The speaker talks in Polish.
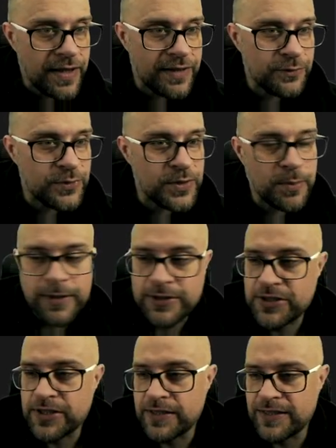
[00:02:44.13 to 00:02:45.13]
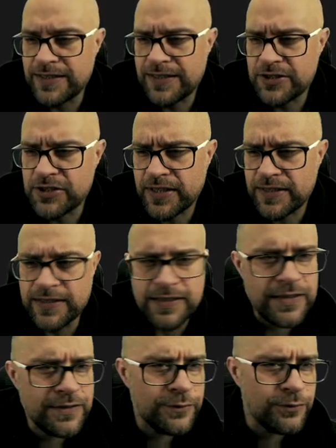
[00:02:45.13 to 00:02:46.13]
a tu zobaczcie ileż
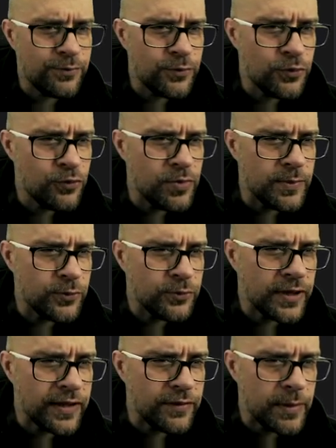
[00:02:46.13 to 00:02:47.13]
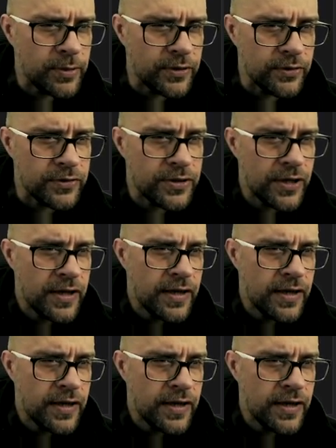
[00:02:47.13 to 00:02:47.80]
takich intów mógłbym tutaj wepchnąć.